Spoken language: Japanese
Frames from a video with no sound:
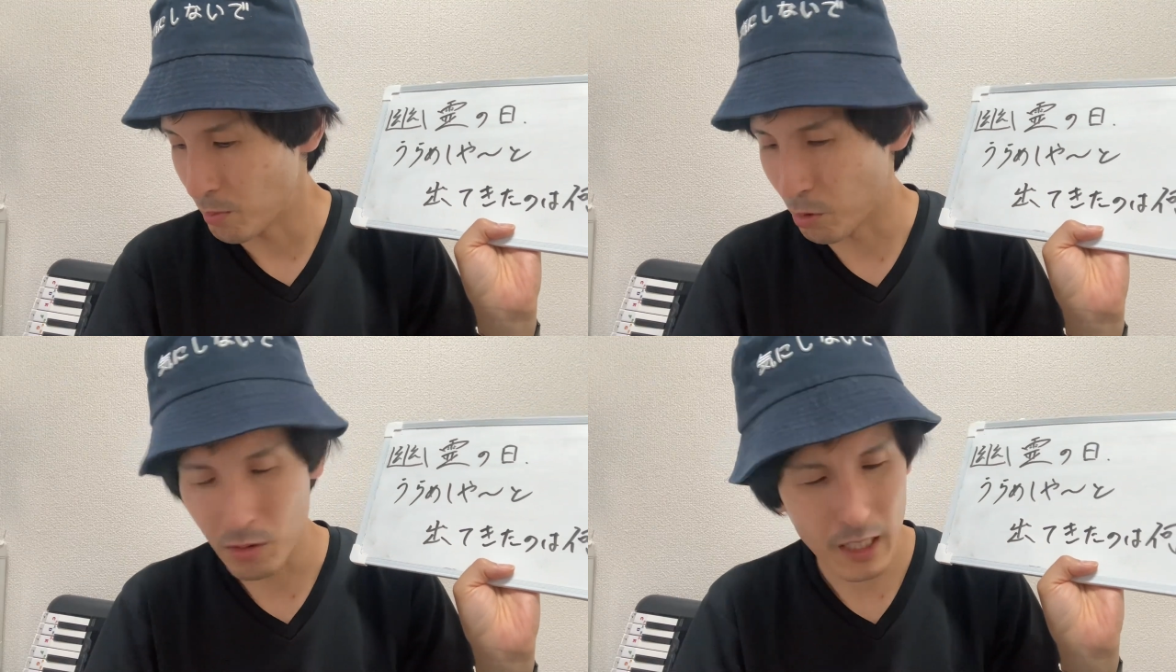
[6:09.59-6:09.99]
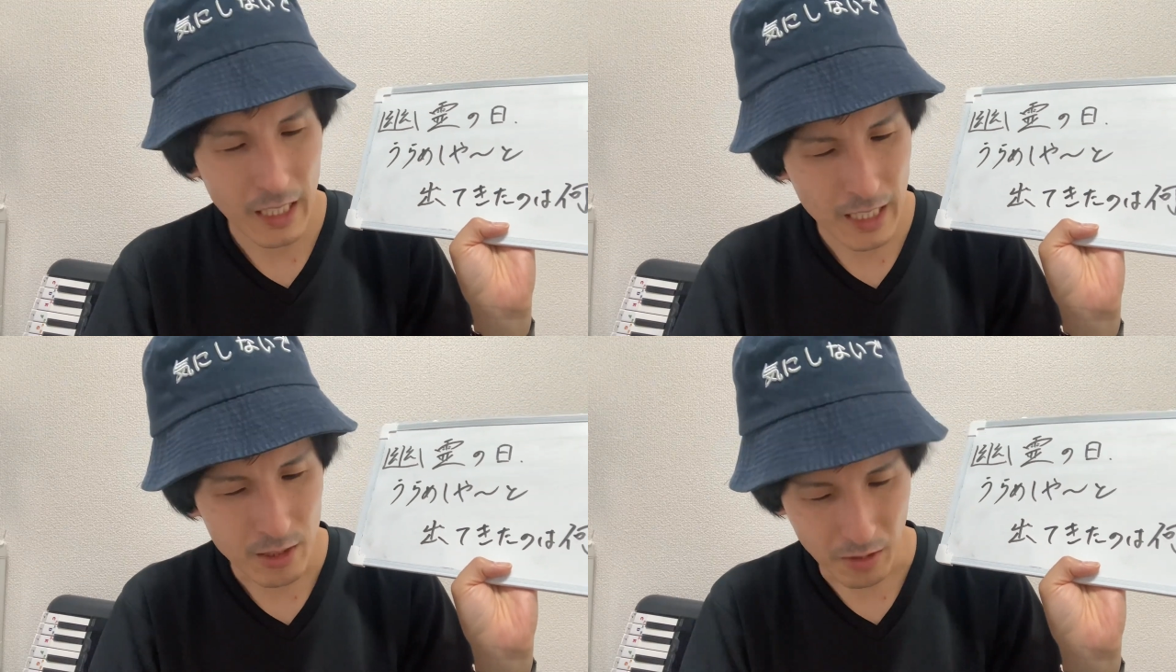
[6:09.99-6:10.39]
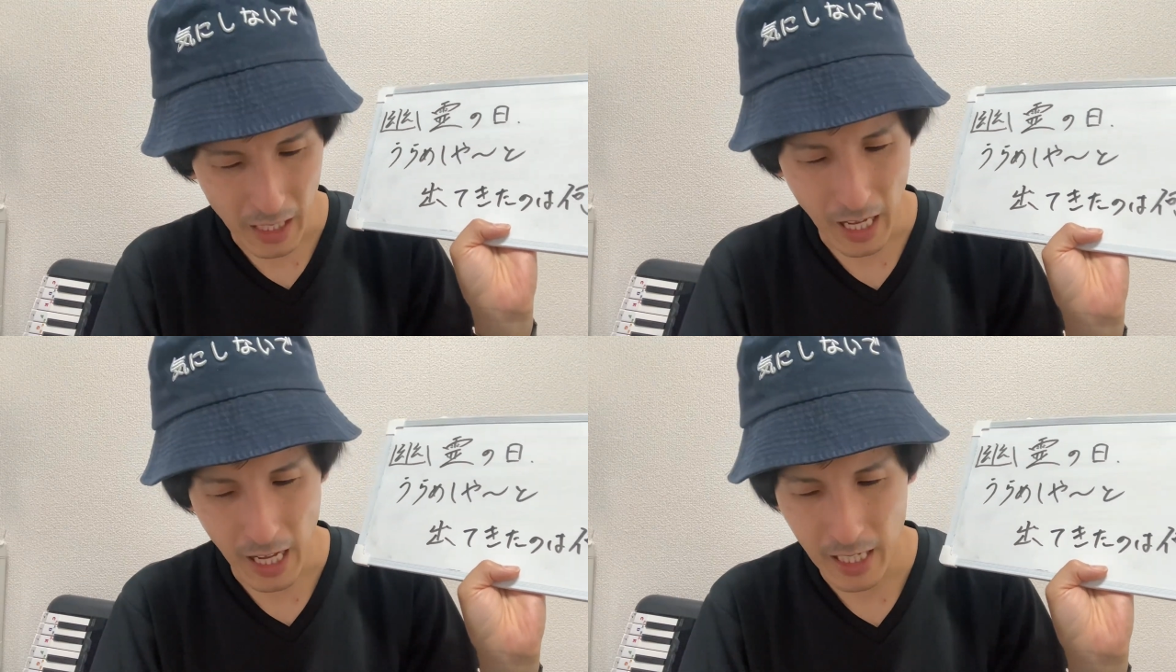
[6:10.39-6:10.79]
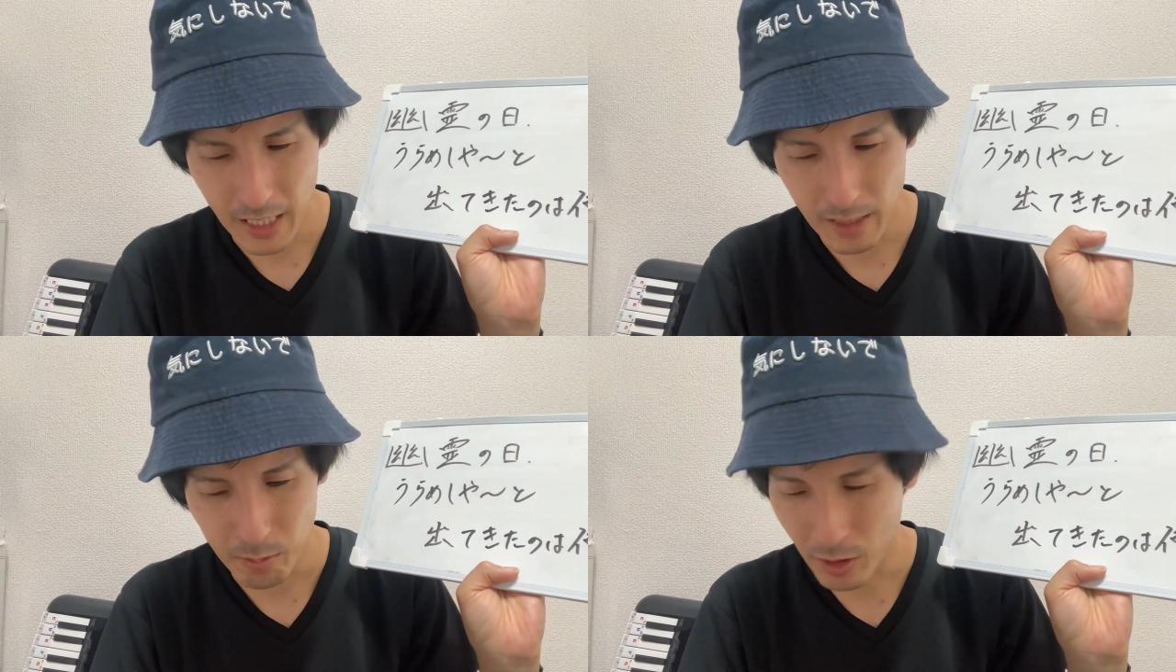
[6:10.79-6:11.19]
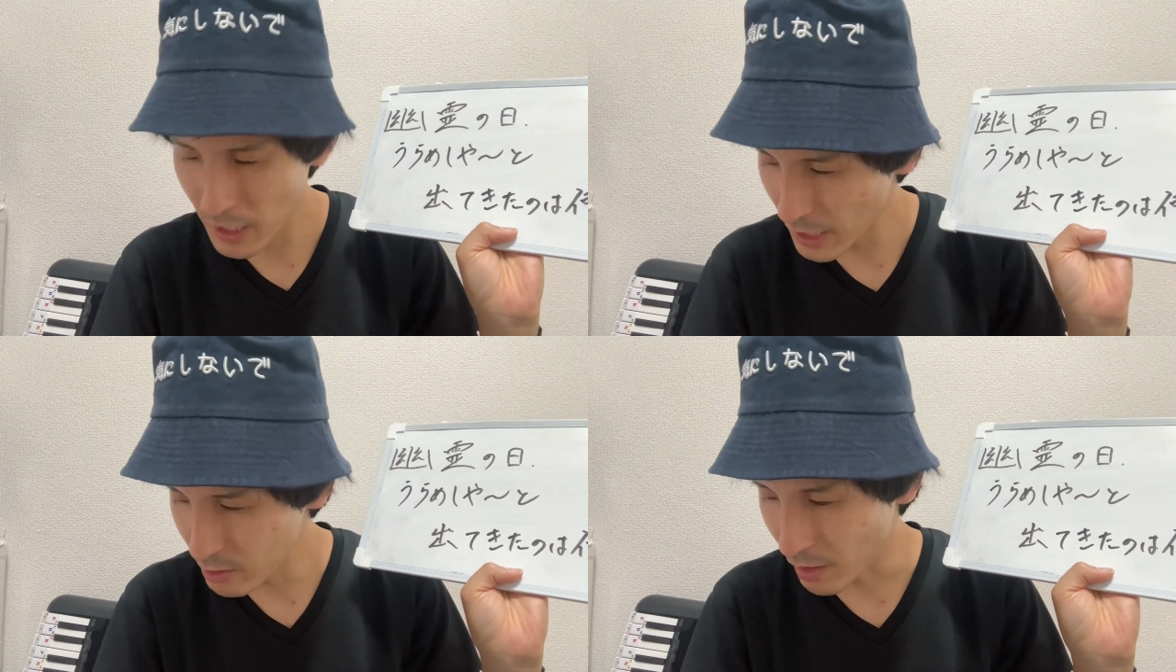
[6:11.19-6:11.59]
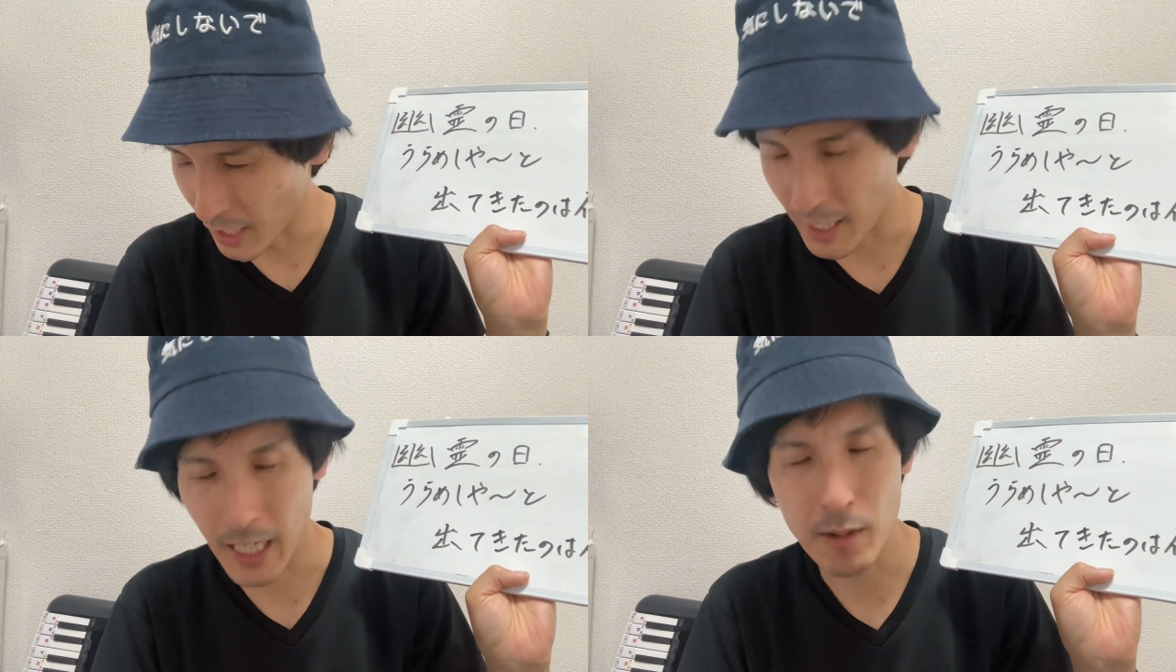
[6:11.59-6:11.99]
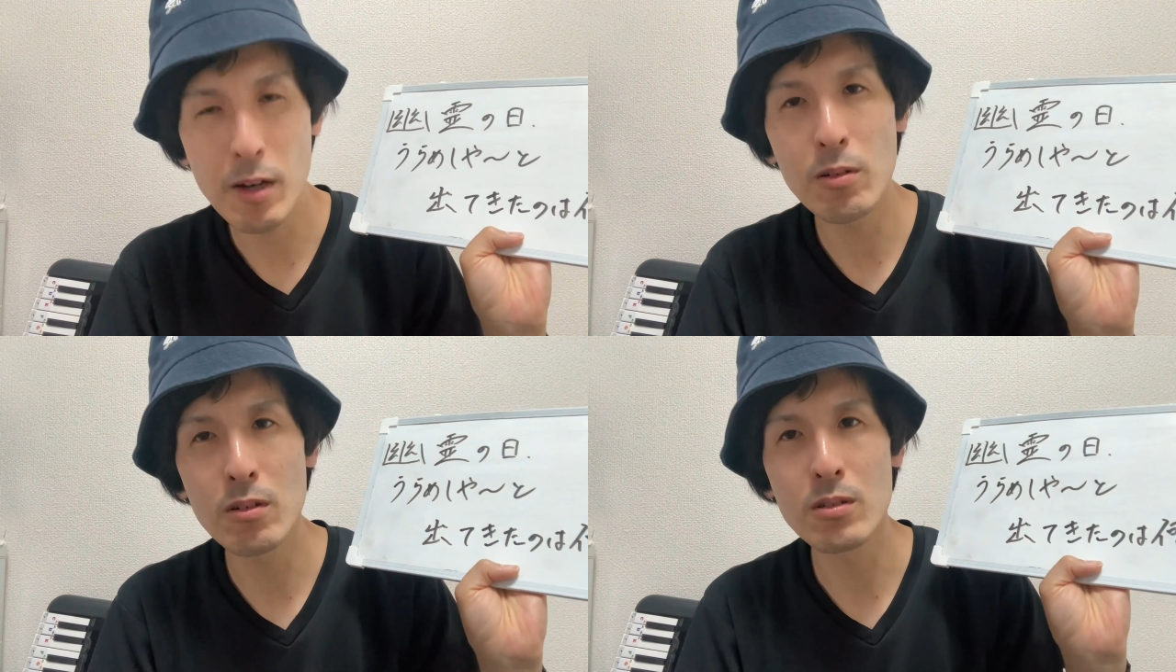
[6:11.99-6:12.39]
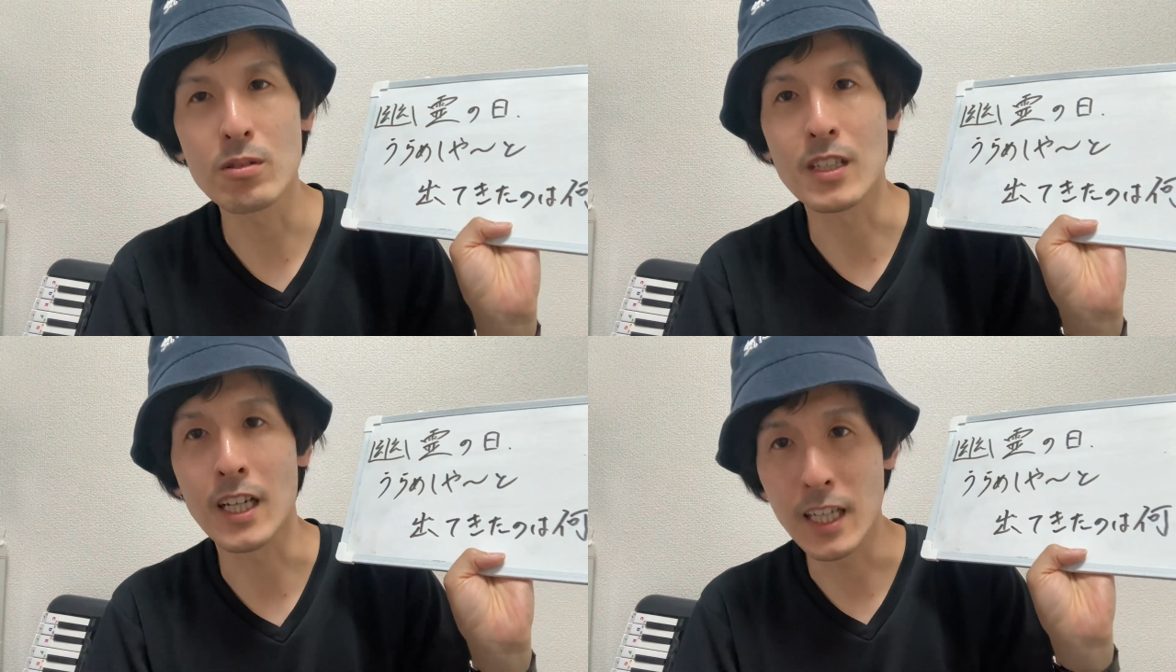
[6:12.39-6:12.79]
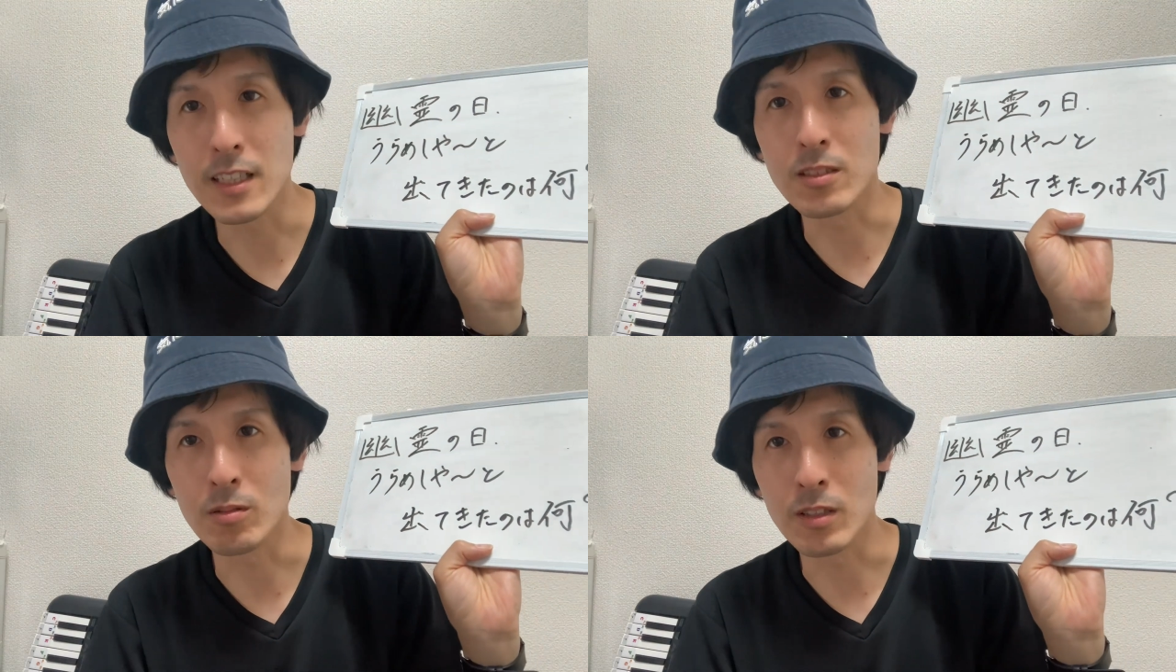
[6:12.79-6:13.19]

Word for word: ボケラジオね、ボケラジオはね、生放送じゃないんですよ。